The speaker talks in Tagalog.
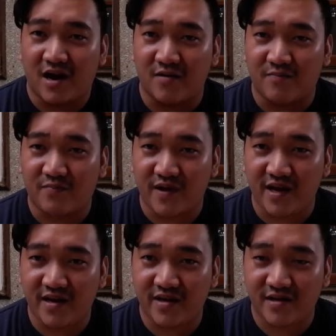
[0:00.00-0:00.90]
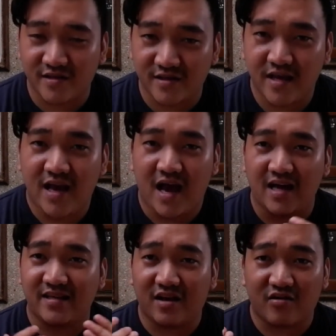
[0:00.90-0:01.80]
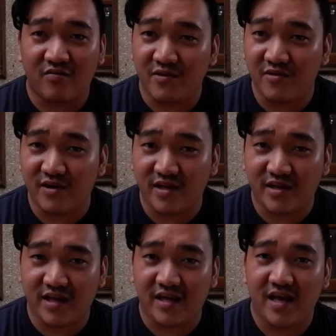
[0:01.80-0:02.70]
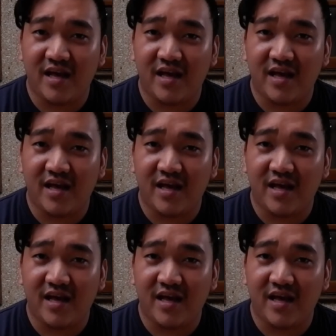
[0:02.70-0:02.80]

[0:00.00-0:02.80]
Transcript: Our prayers as a community